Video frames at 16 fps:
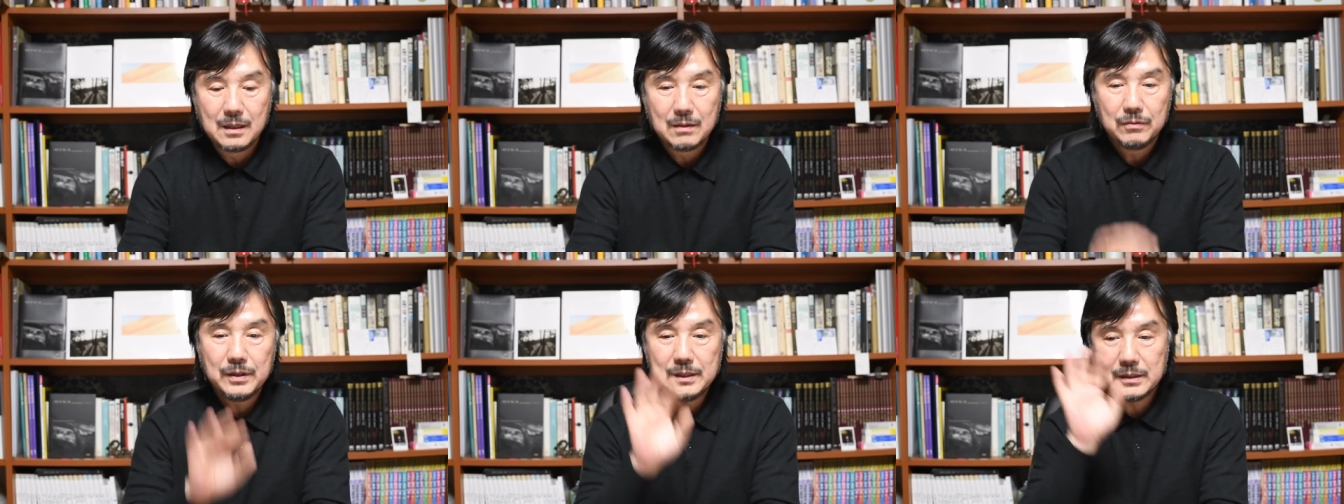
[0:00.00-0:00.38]

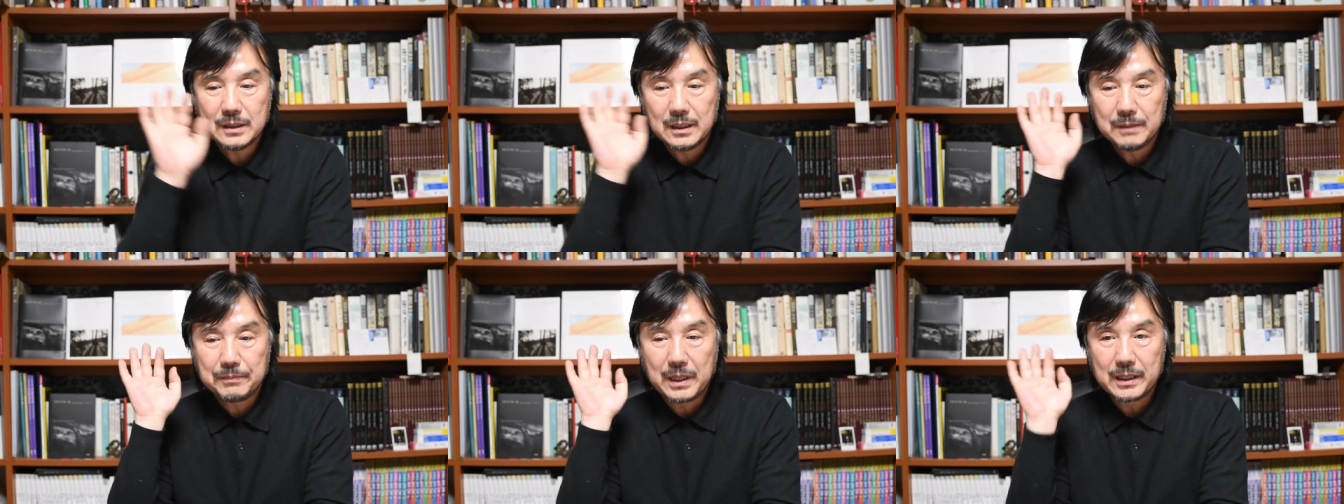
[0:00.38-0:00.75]

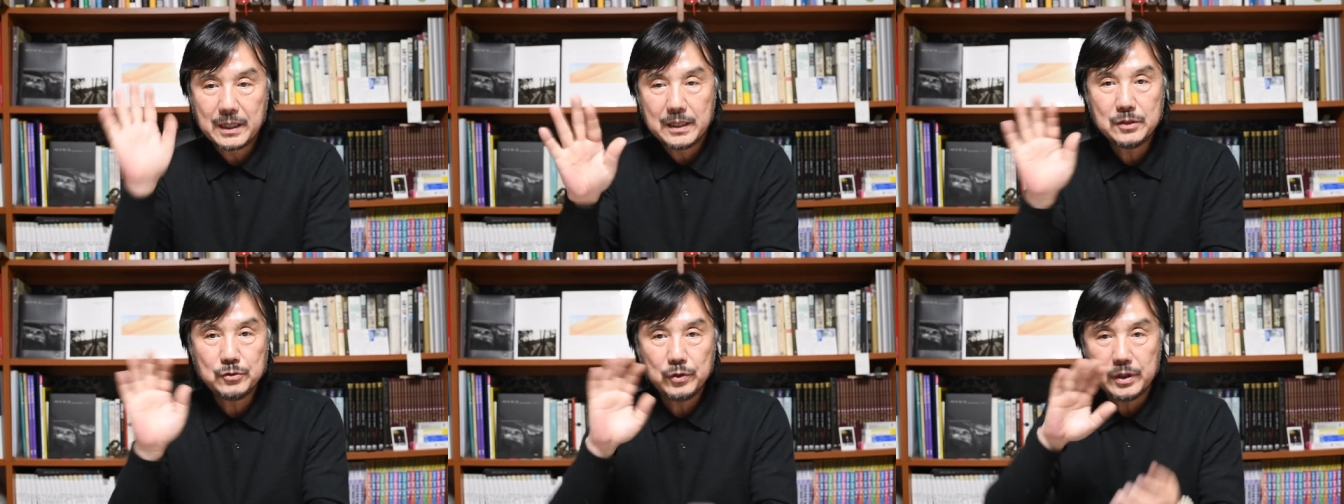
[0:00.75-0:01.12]
후레쉬가
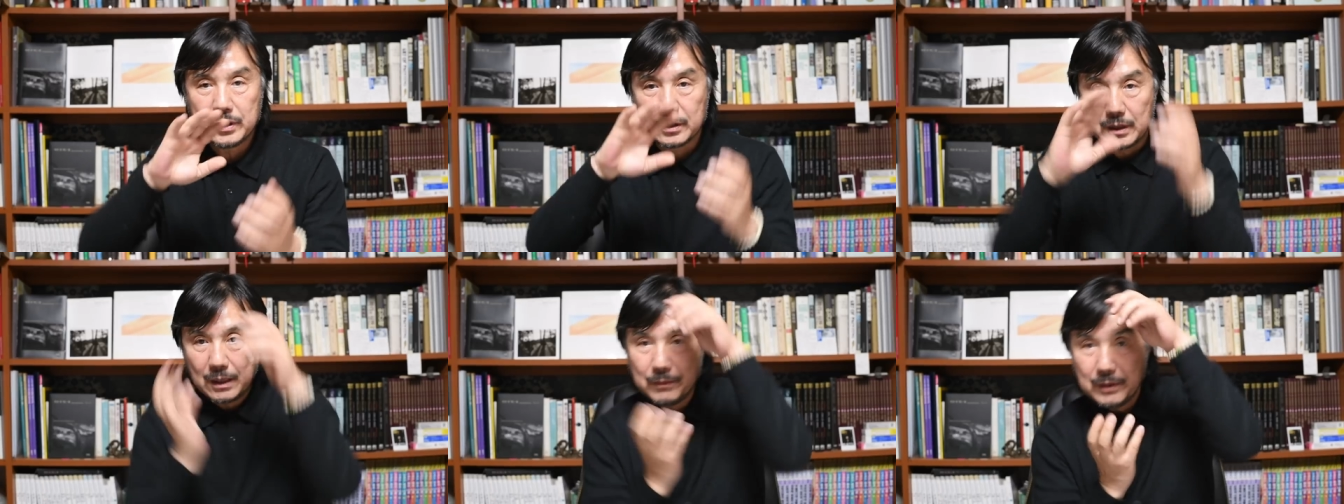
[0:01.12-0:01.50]
방향 이쪽에
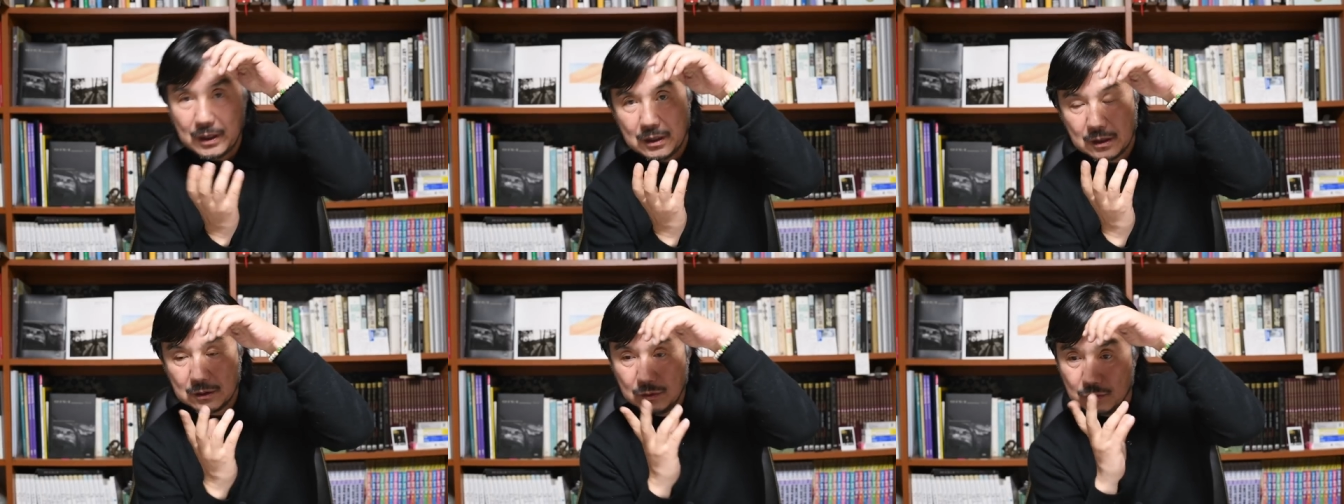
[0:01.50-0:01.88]
있는 거,
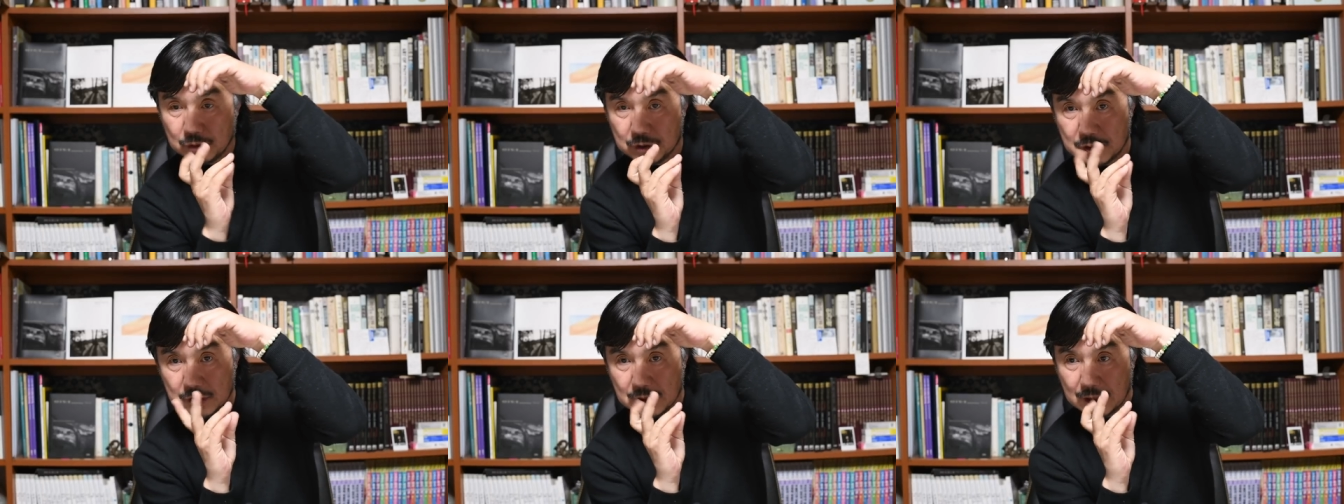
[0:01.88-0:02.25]
카메라를 이렇게 들고
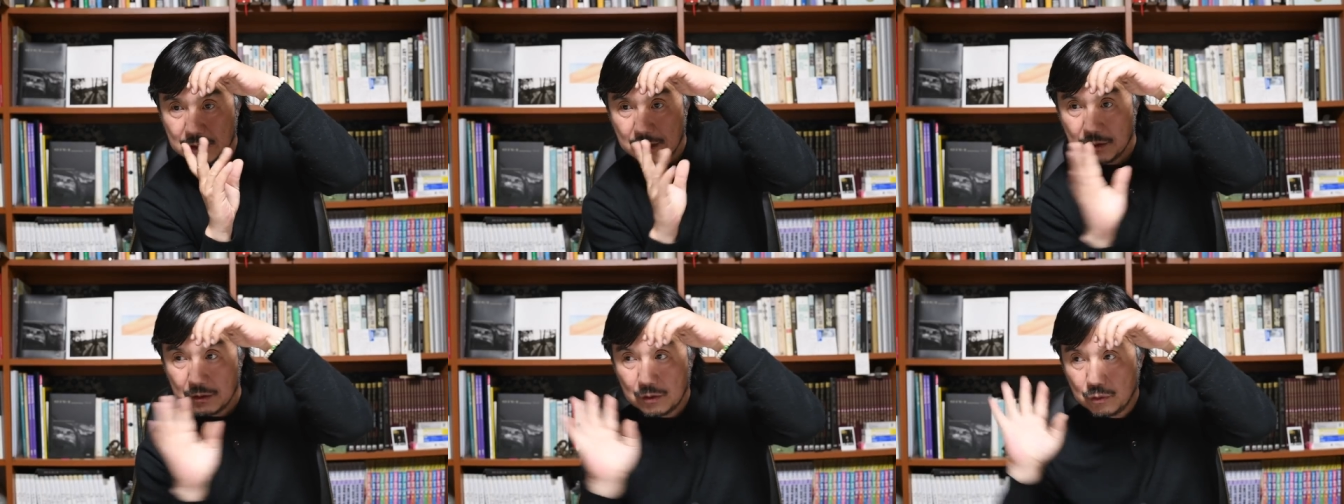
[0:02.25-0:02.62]
찍은 것
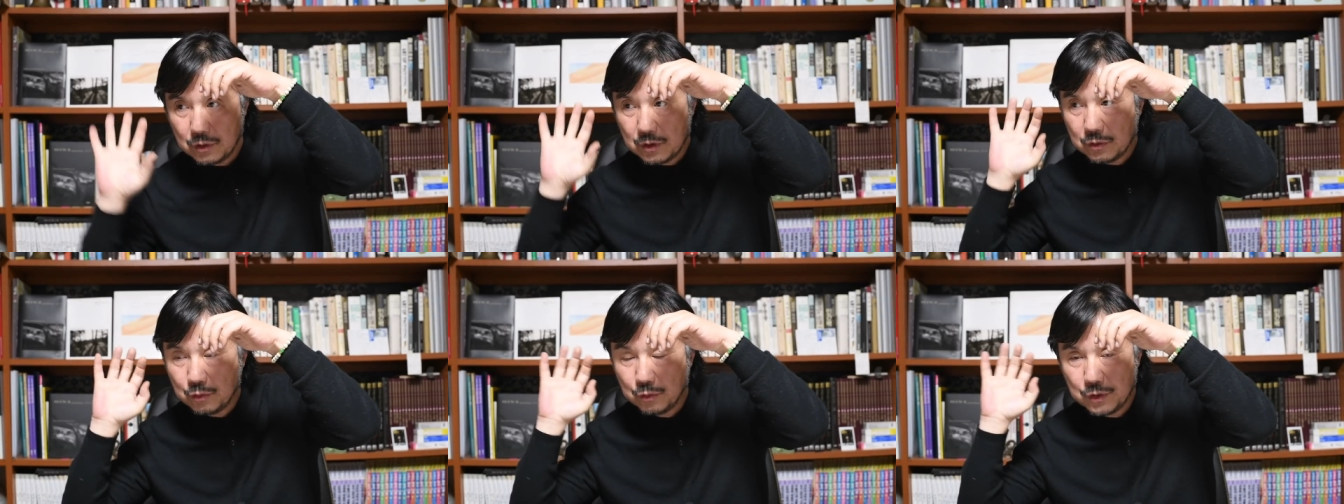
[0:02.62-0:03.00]
같아요. 그럼
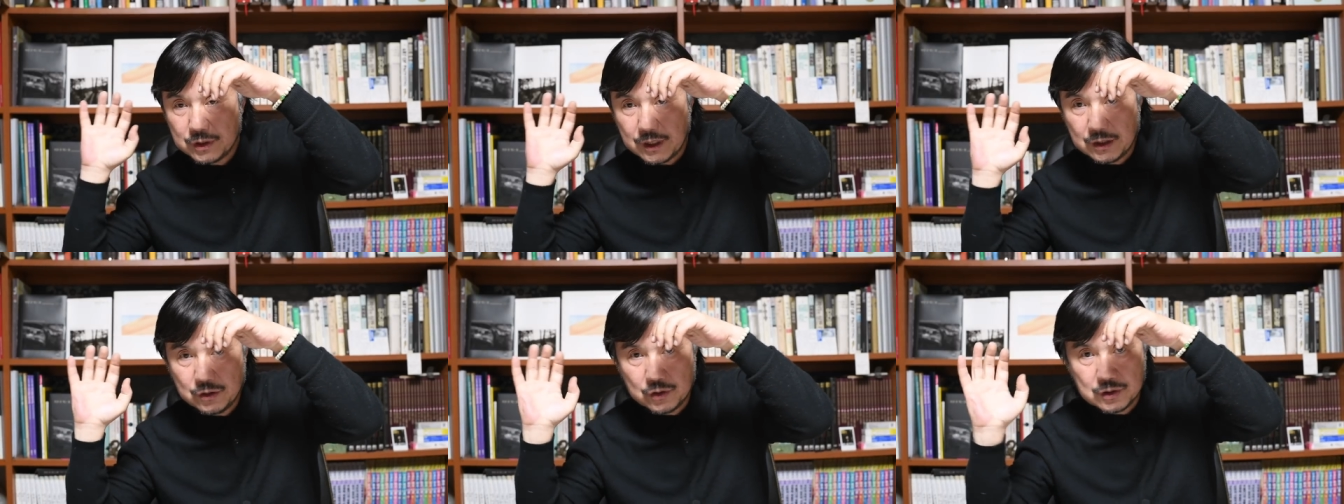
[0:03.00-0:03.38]

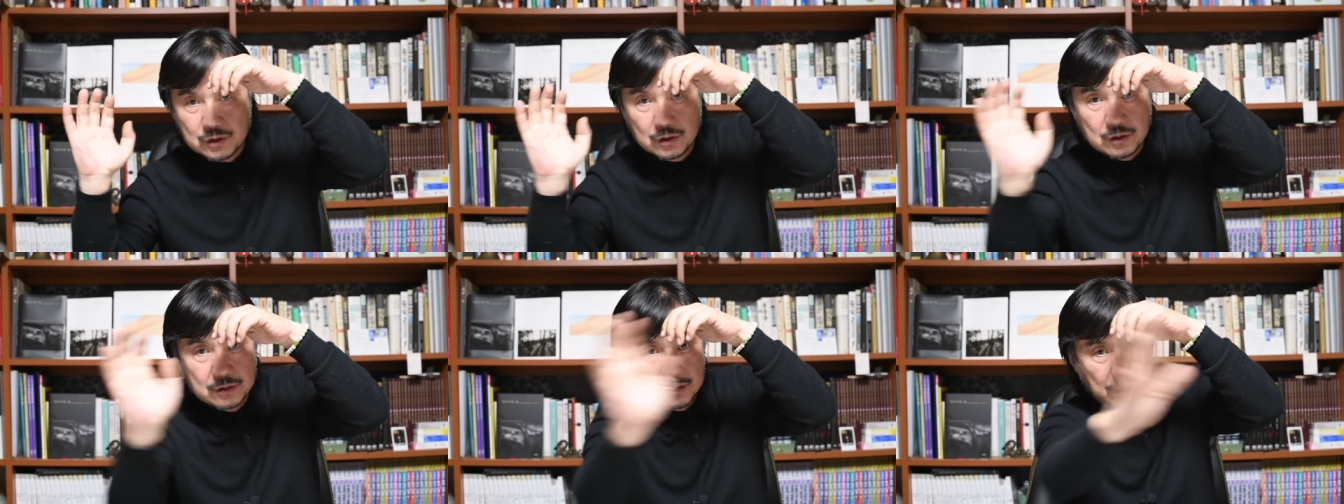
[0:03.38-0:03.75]
후레쉬가 이쪽에서
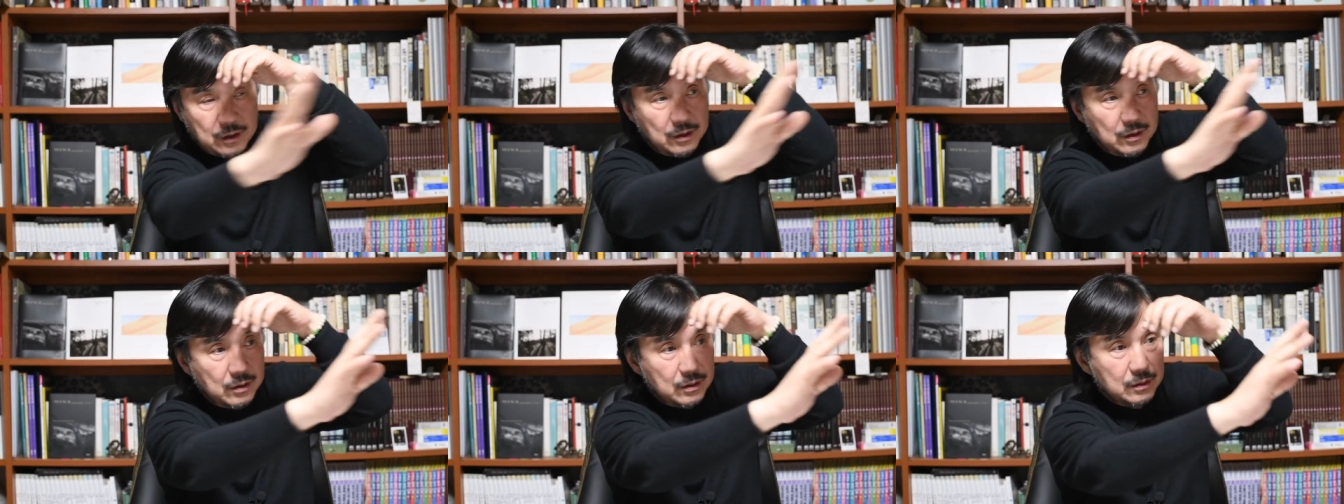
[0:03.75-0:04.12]

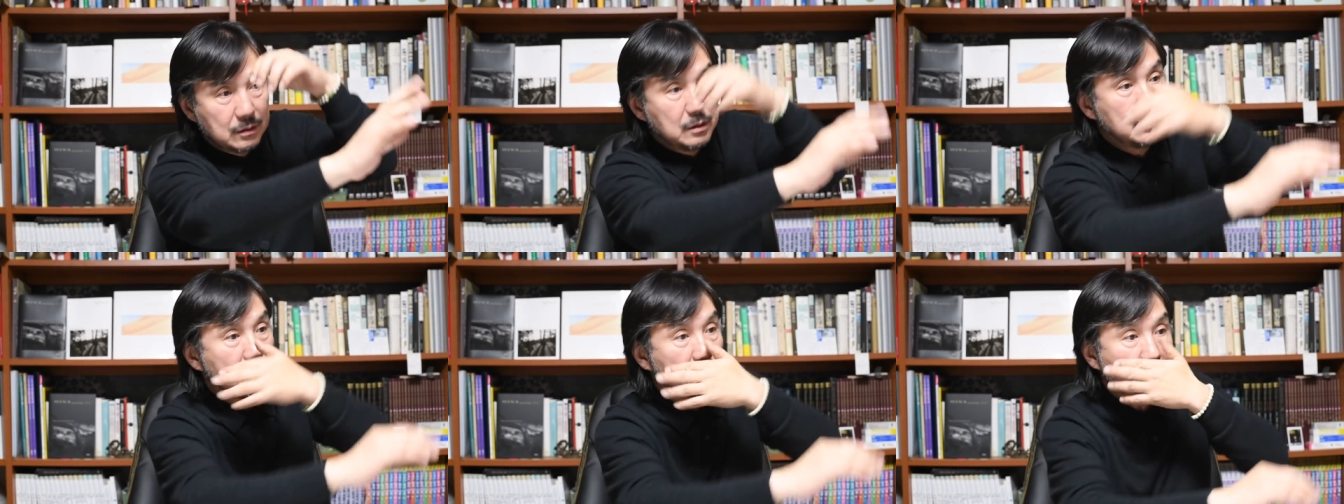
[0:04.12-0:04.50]
터졌어요.
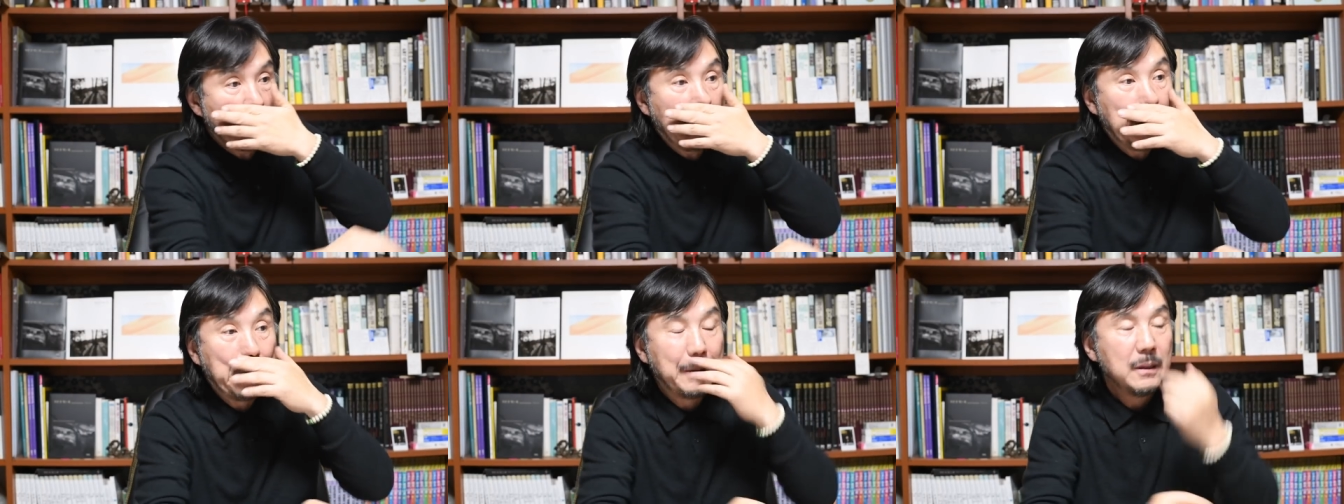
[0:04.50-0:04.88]

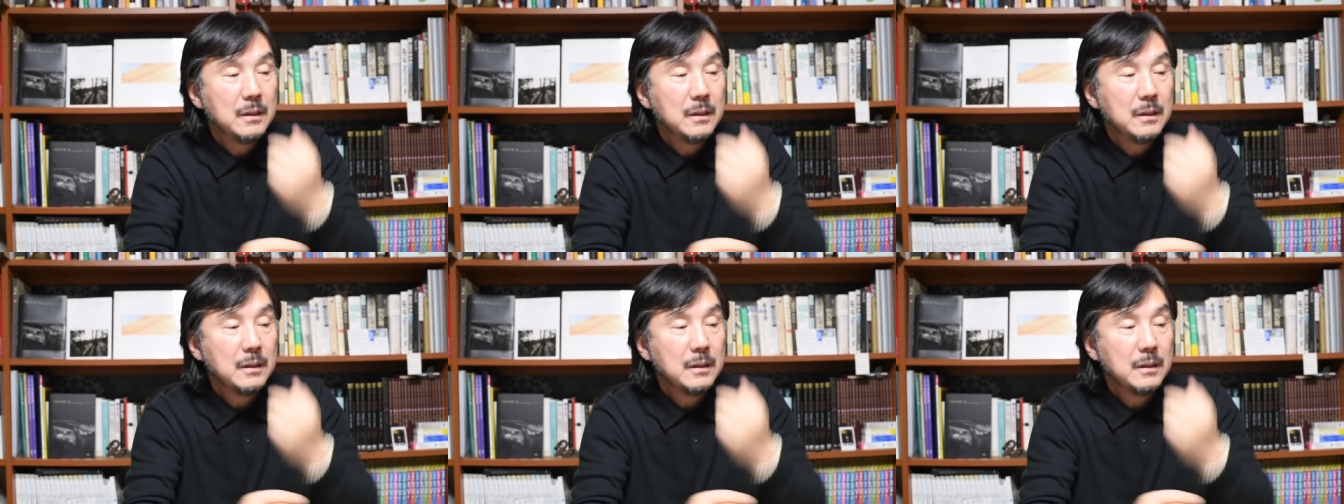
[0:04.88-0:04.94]
터져서